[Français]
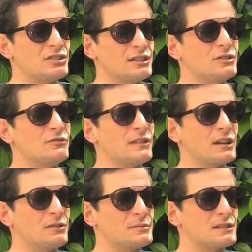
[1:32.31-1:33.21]
j'ai
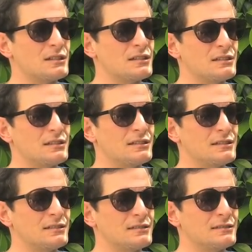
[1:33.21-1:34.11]
découvert comme ça
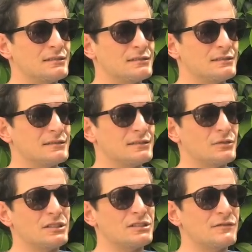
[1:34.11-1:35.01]
euh, et,
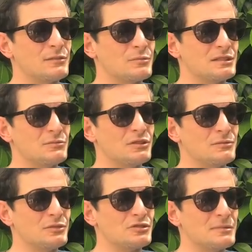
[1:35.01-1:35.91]
voilà, j'ai fait mon petit
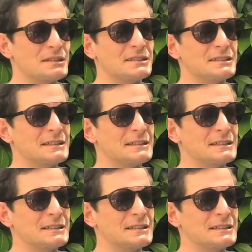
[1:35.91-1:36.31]
bonhomme de chemin.